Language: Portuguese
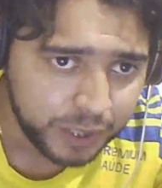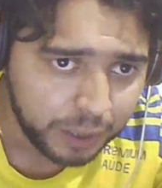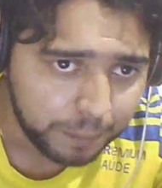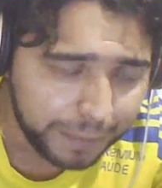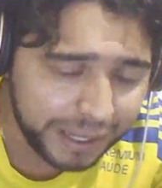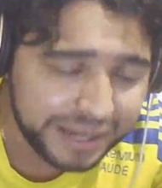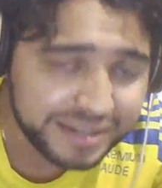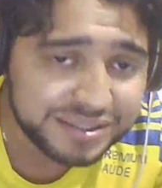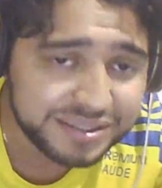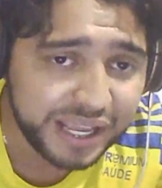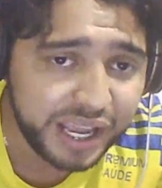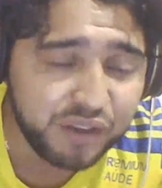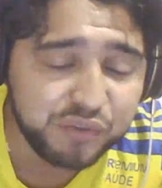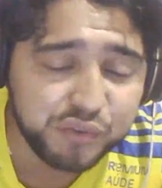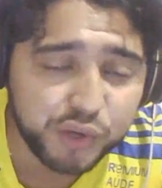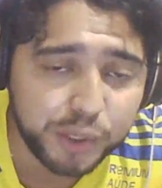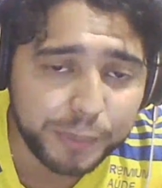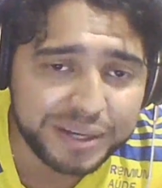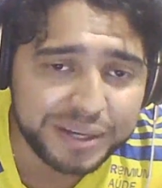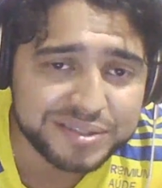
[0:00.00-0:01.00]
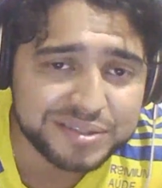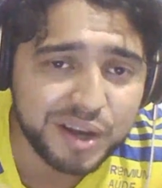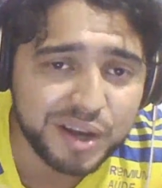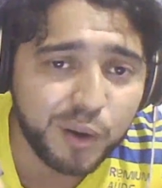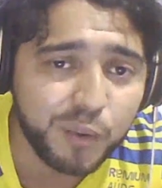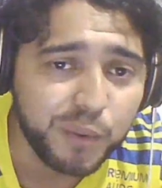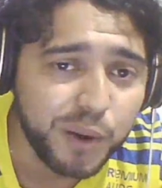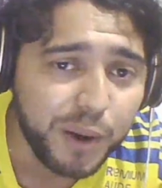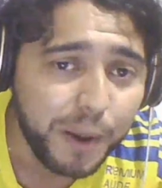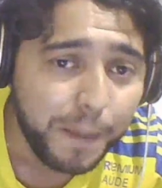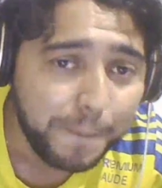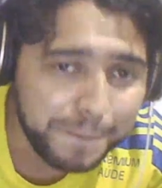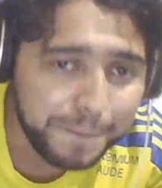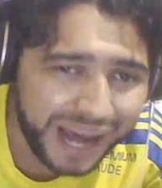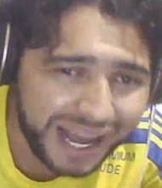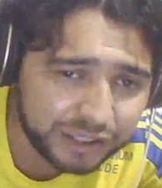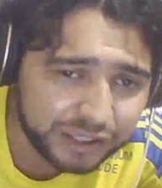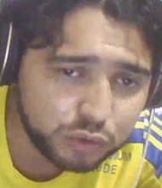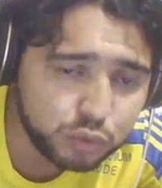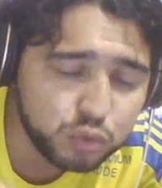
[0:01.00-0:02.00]
Mas tá aí a informação,
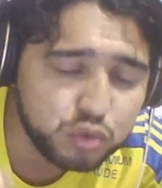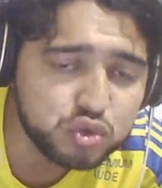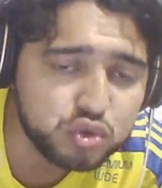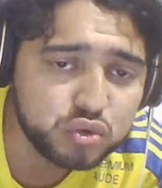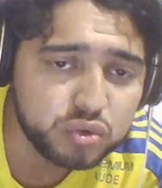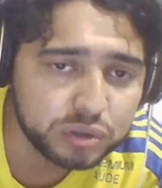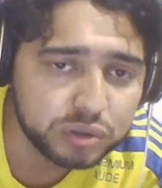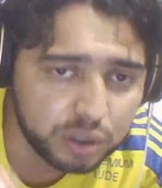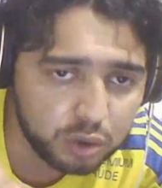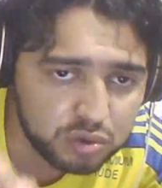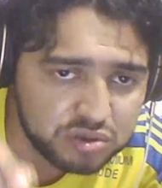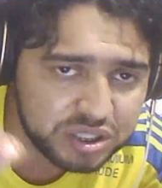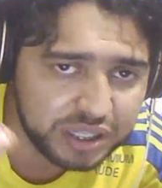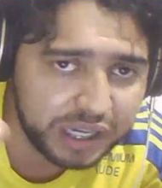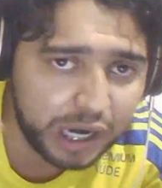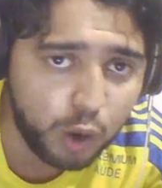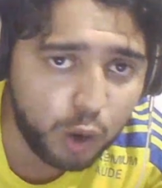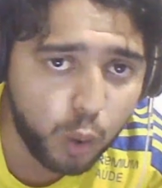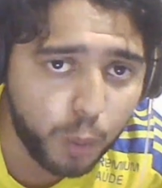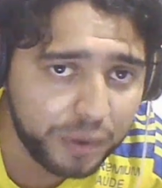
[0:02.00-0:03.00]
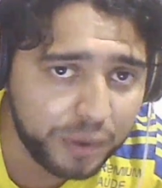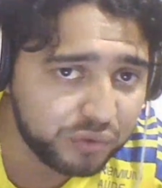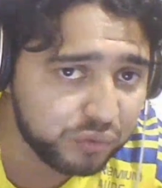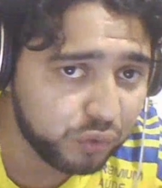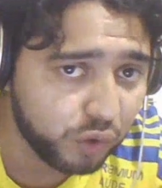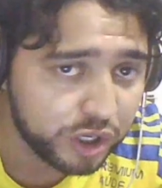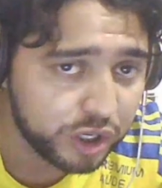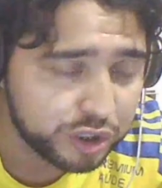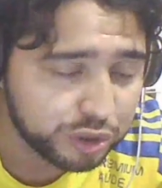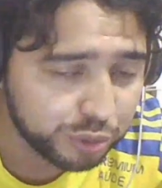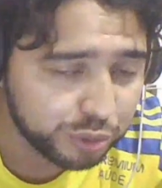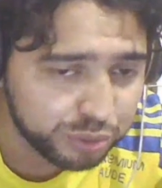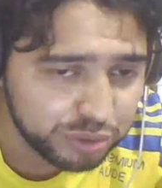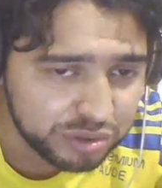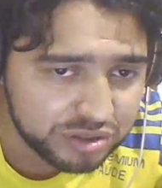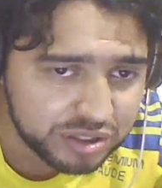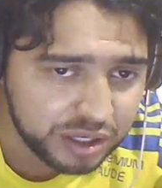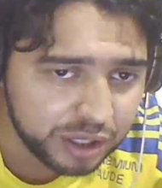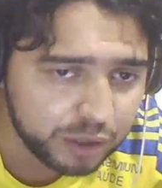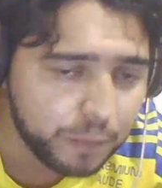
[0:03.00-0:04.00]
Matos não será o homem forte do
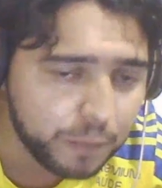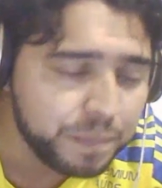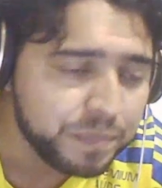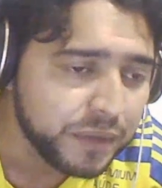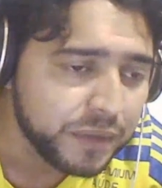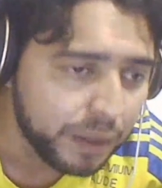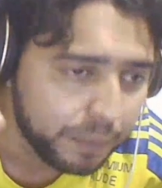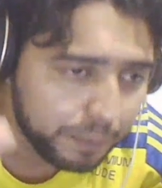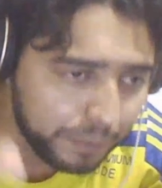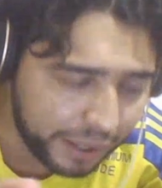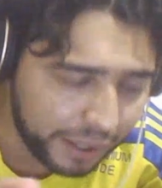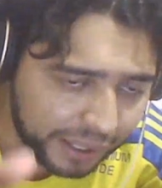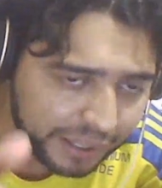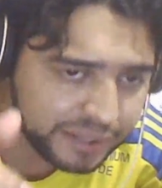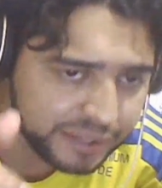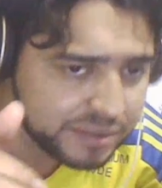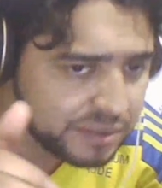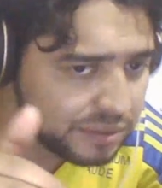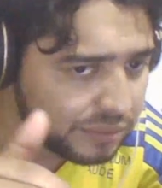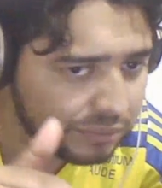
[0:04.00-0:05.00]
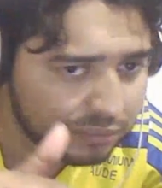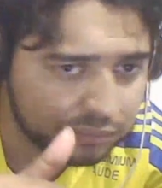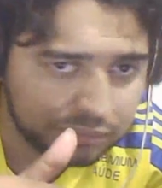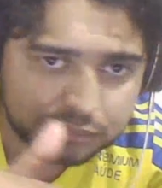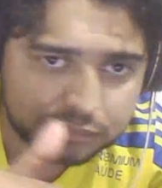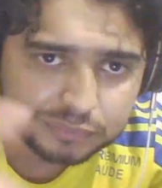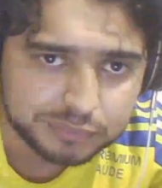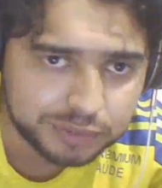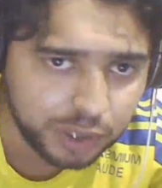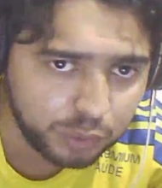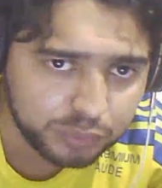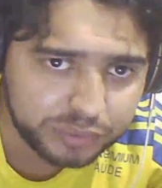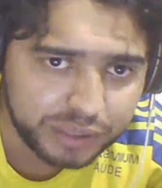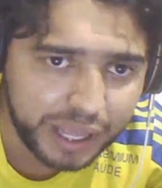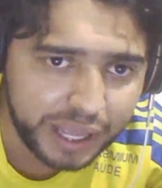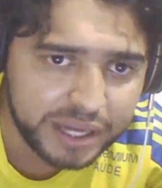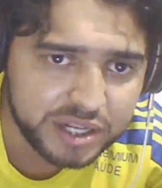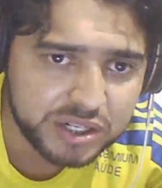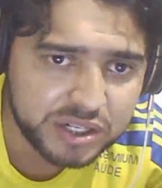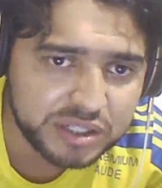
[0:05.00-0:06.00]
Cruzeiro, mas não
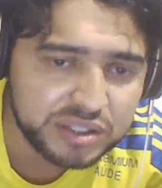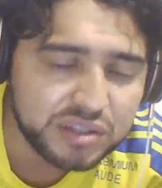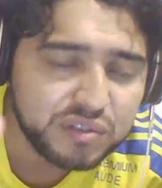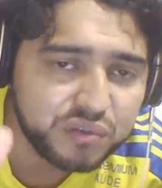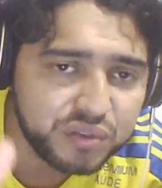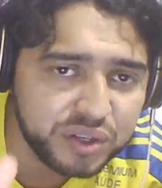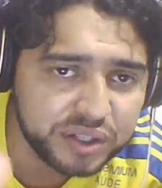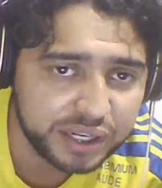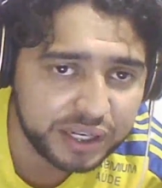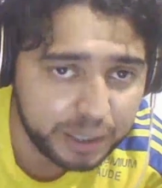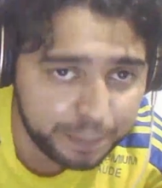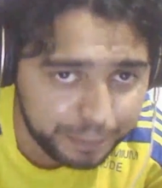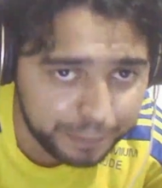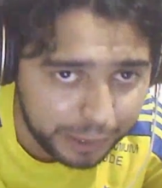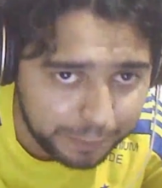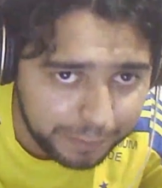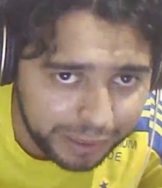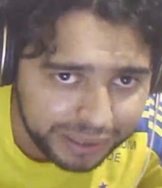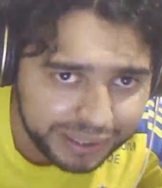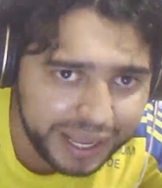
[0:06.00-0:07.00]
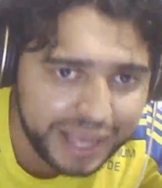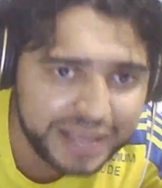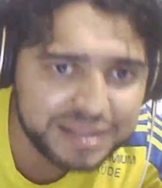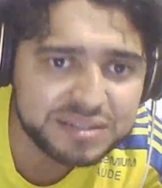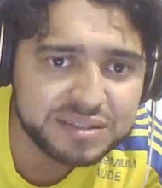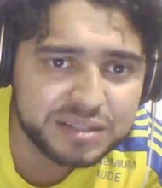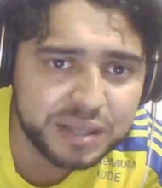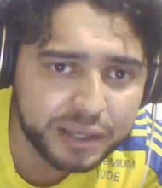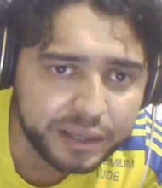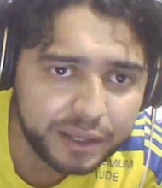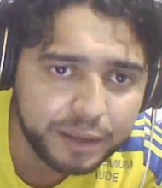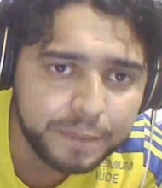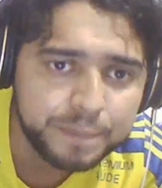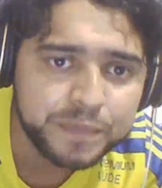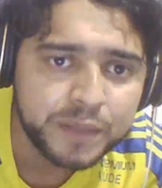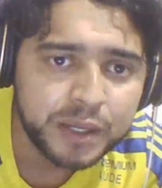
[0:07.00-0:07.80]
deixa de vir, ele permanece aí,